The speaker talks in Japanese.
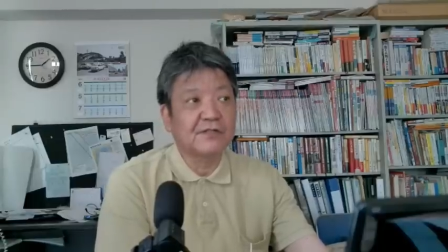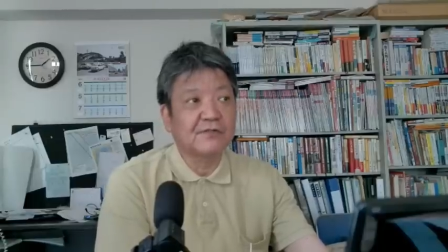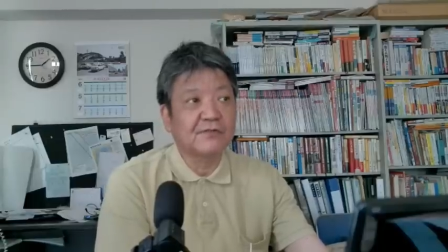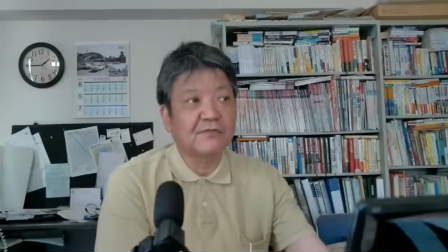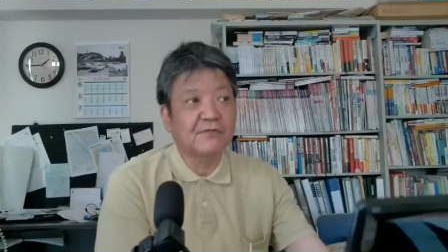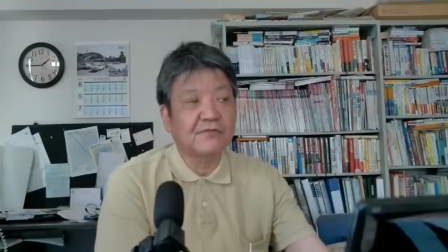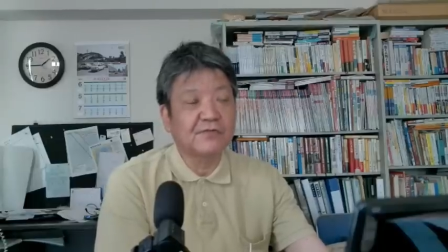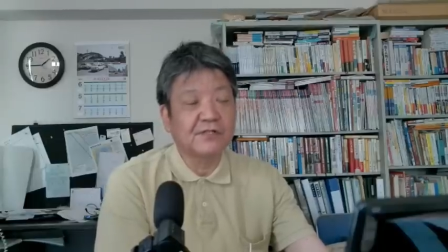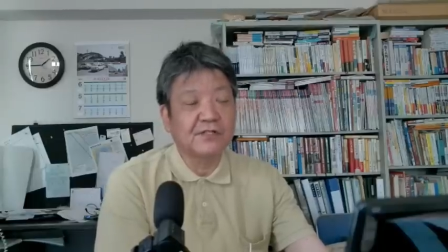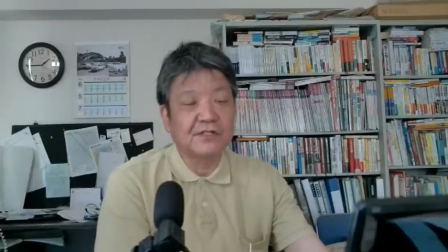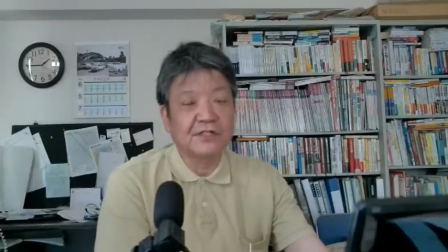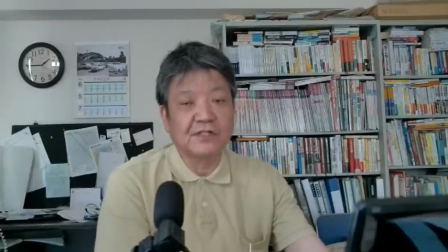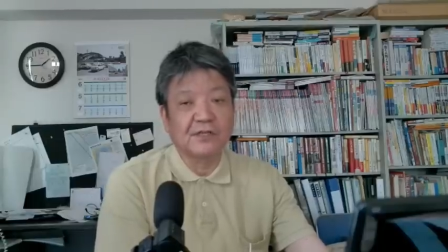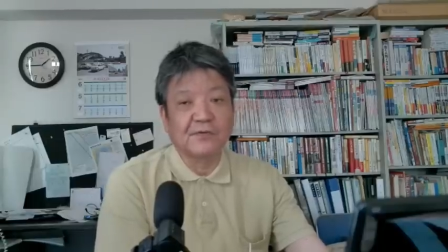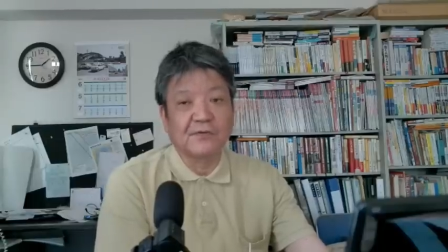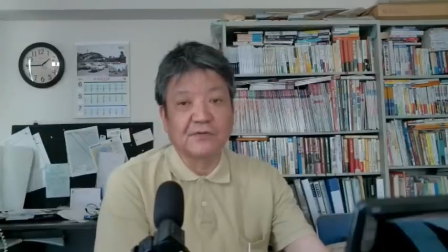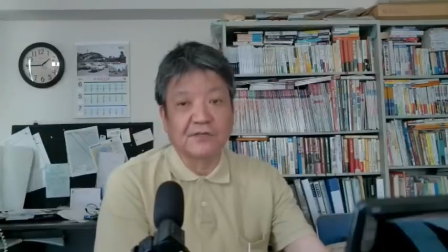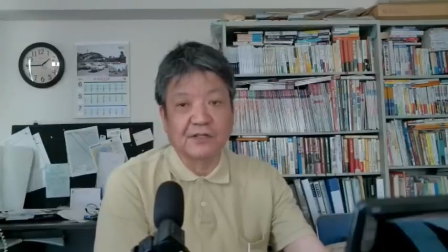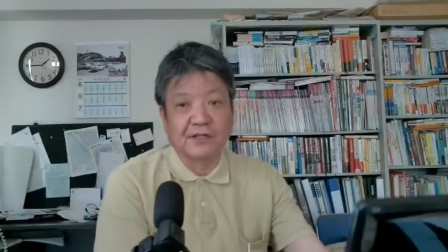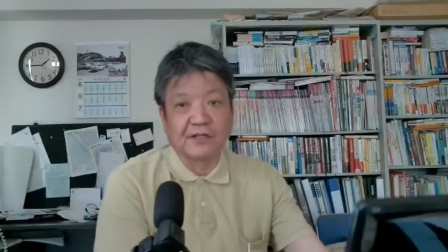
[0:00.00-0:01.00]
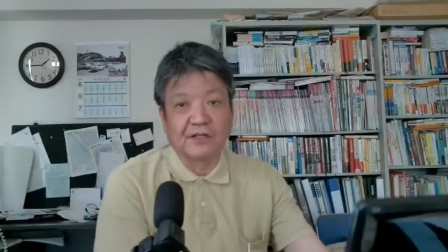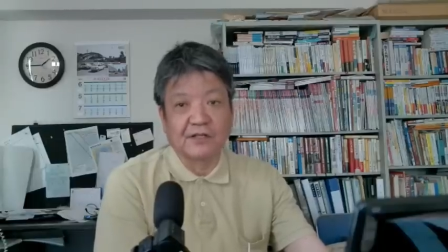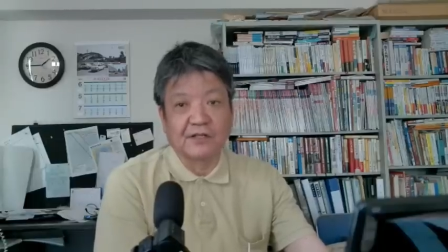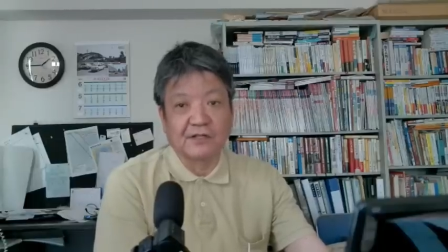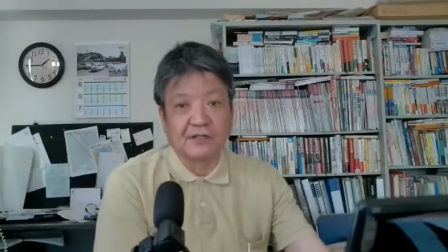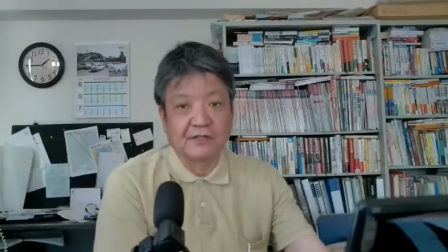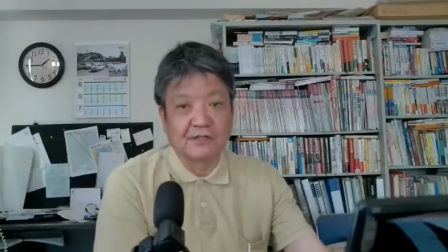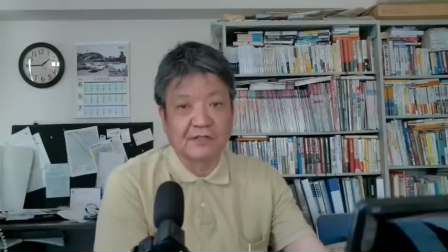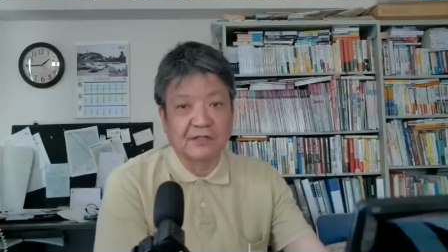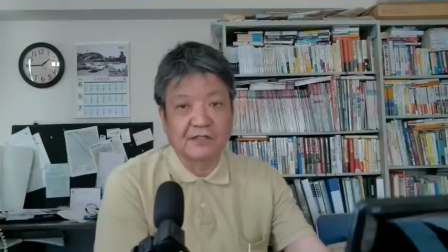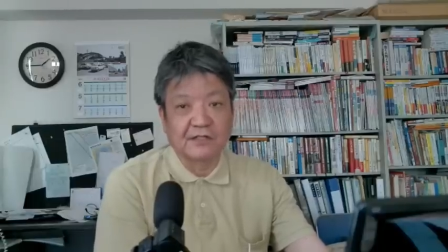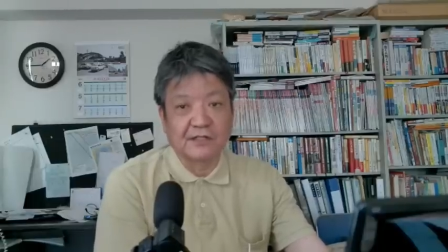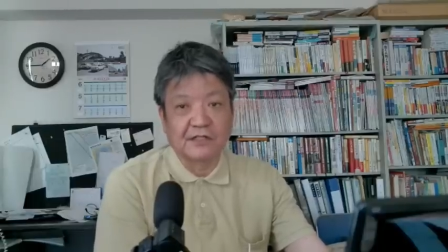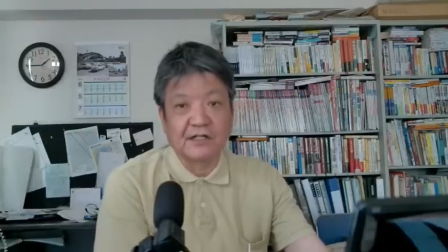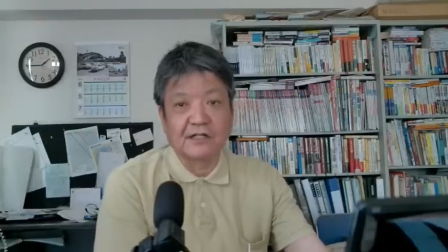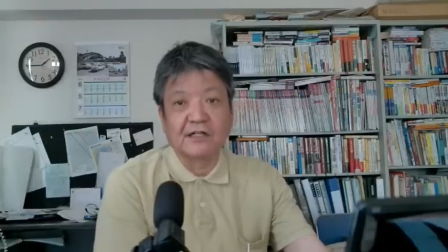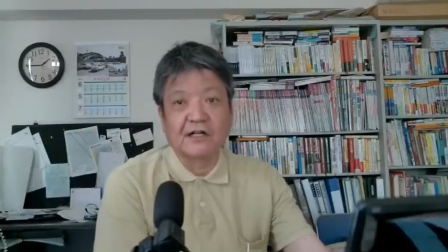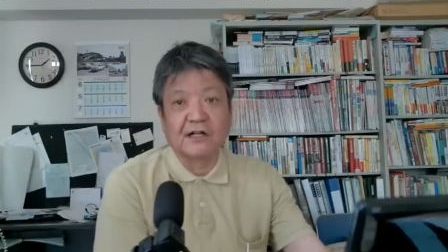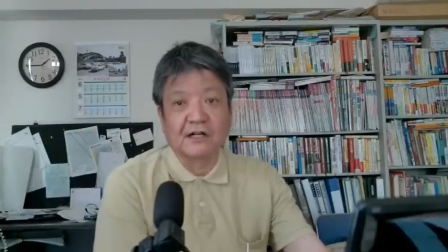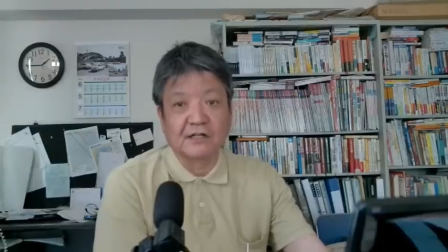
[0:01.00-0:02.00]
土日でもね、なんか、
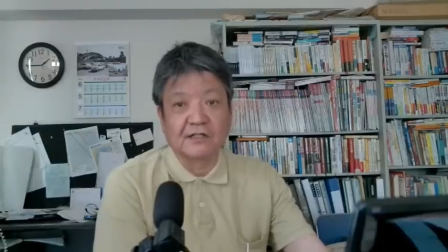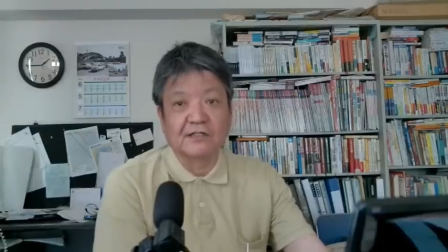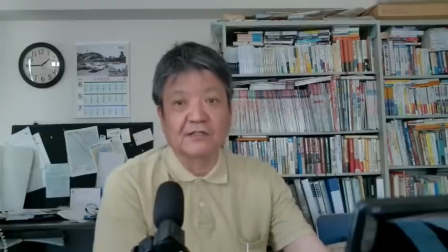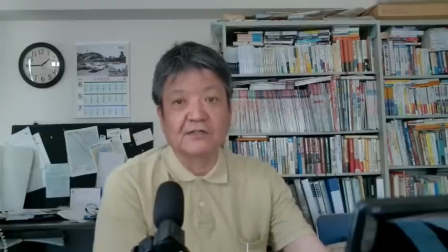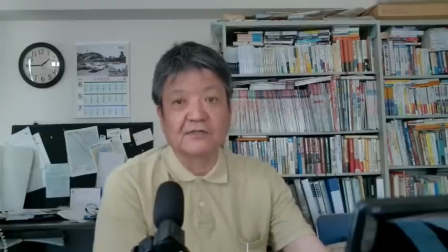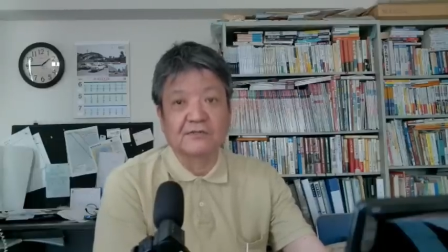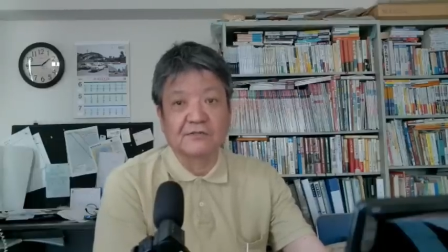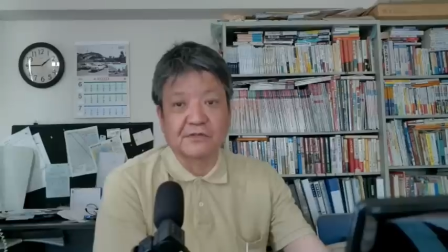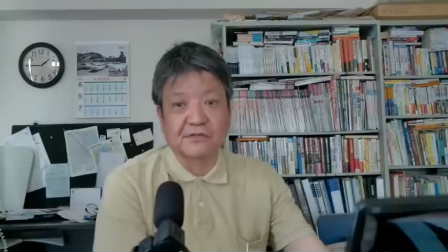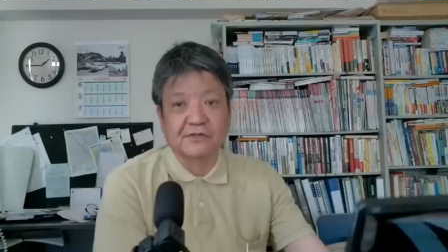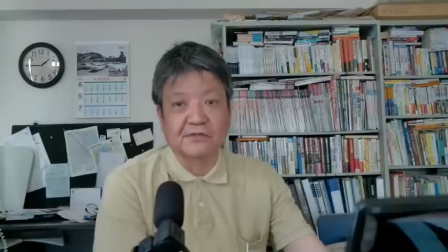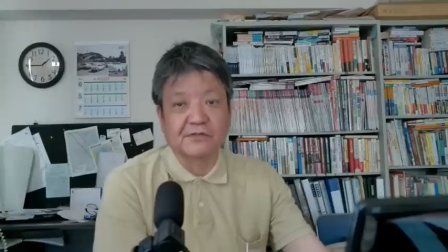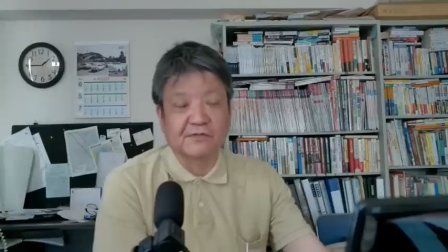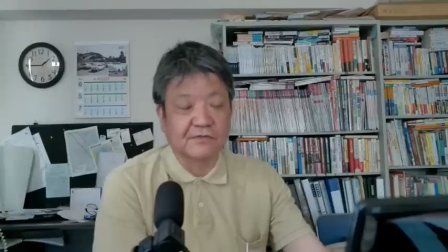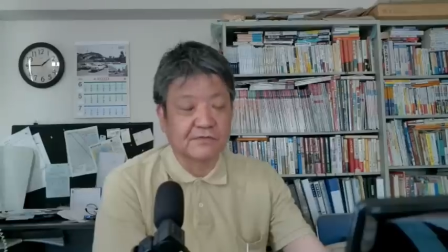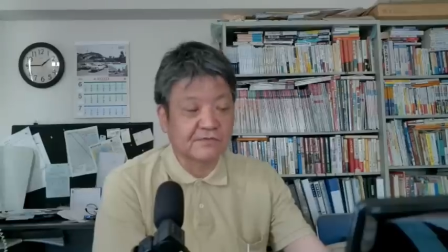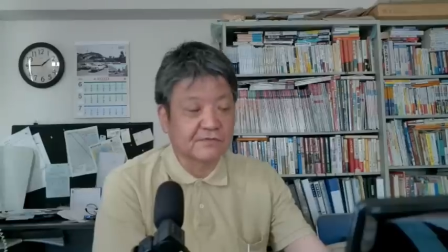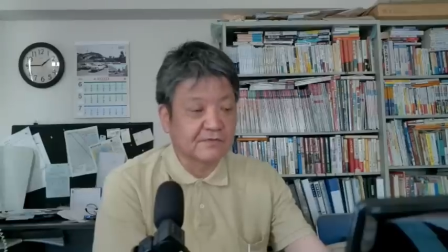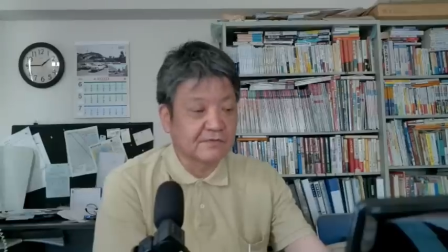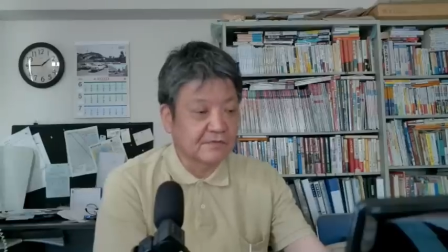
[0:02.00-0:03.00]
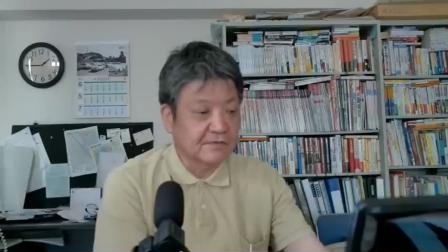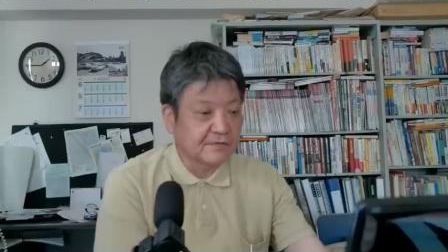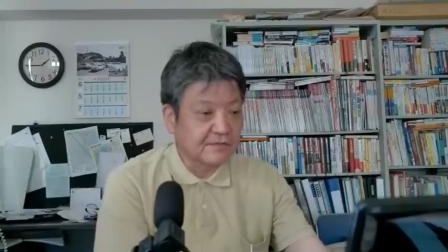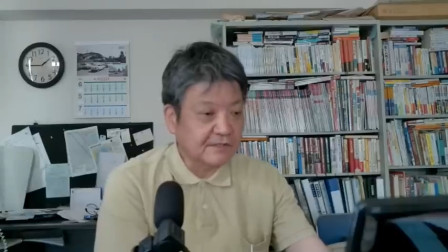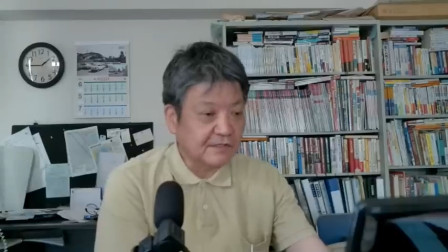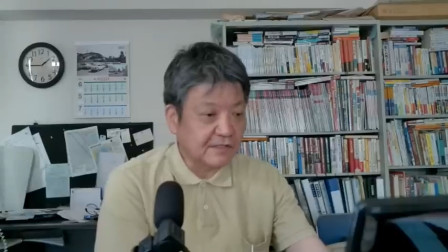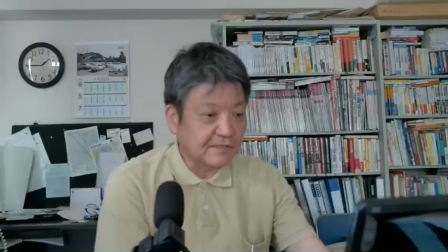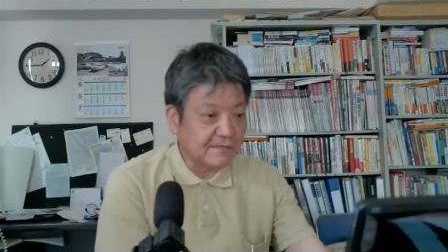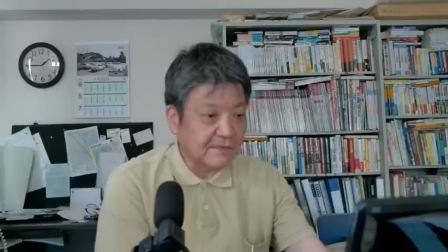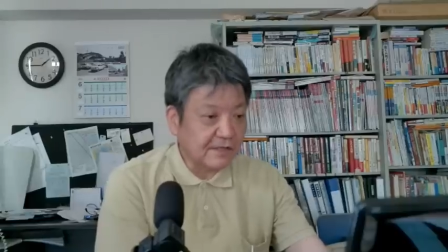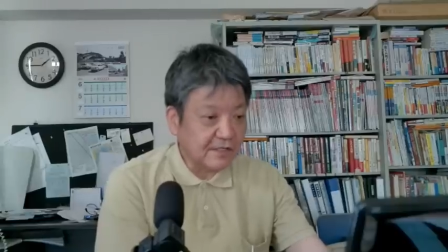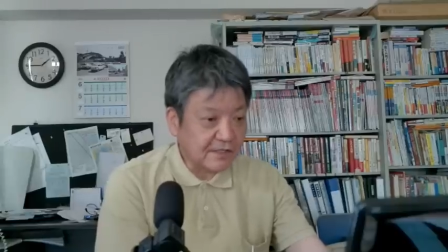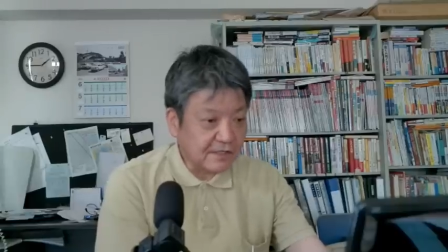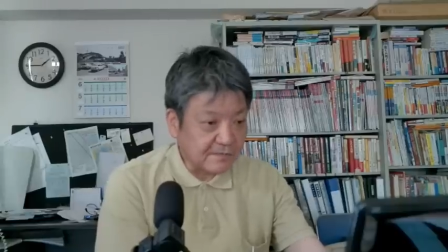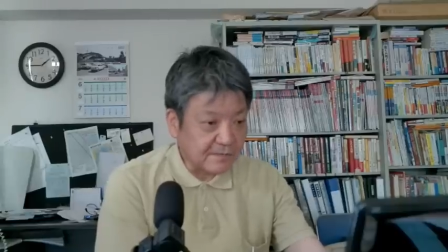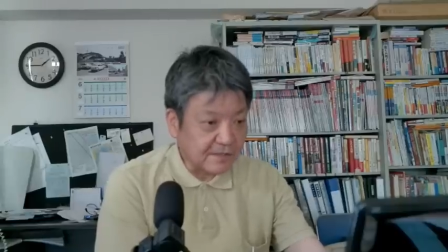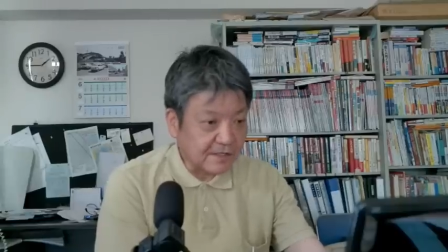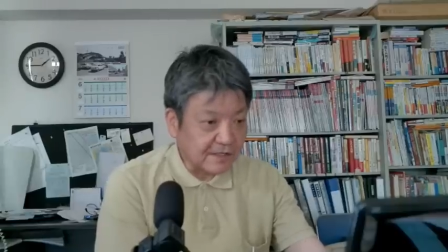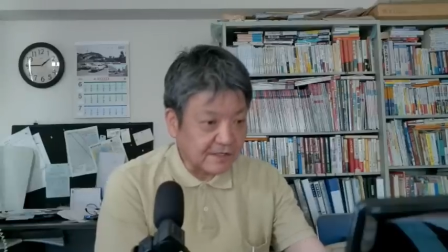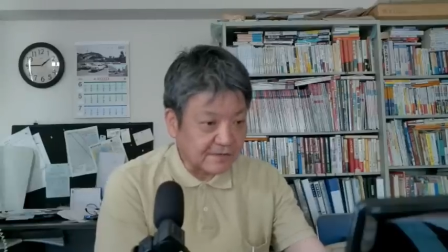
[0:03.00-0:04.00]
なんか上がってるんですよ。だから毎
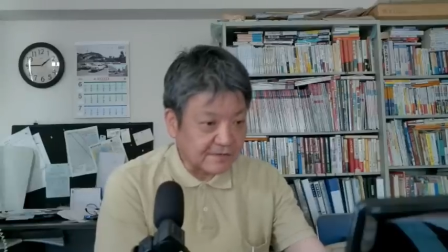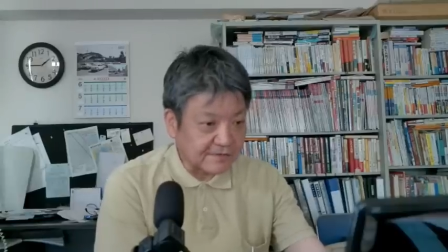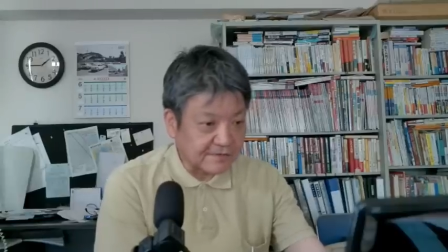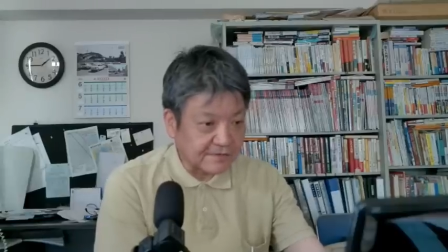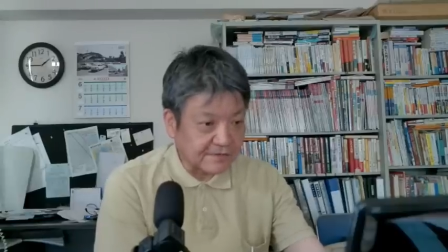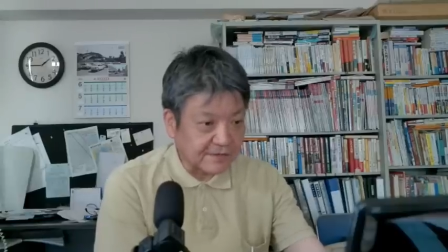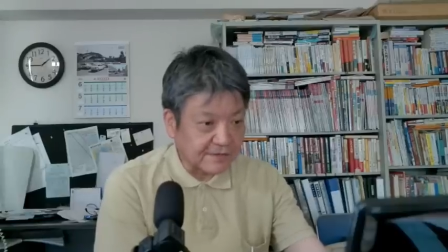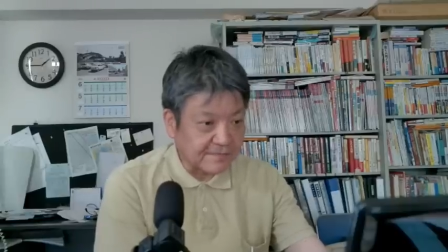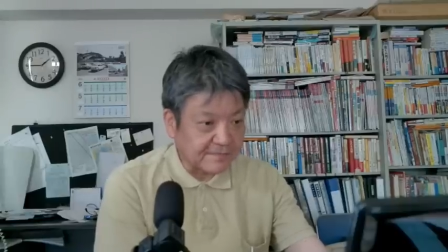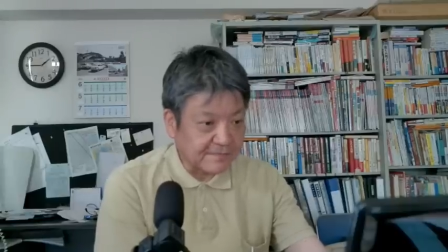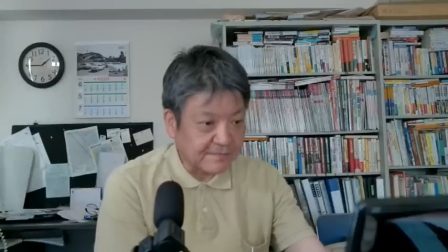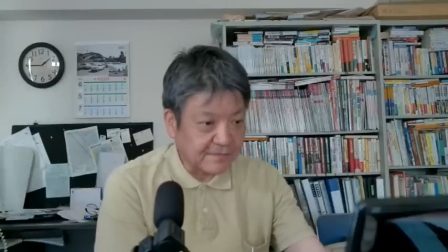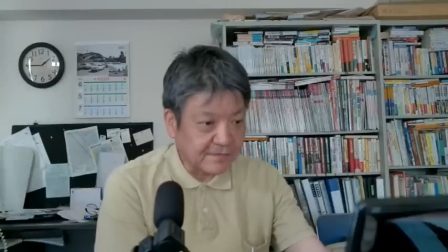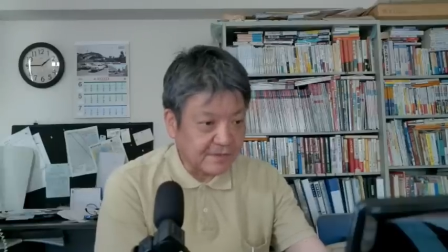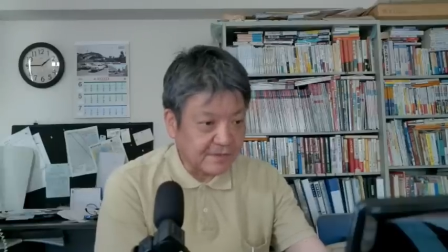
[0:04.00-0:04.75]
日見てたんですよね。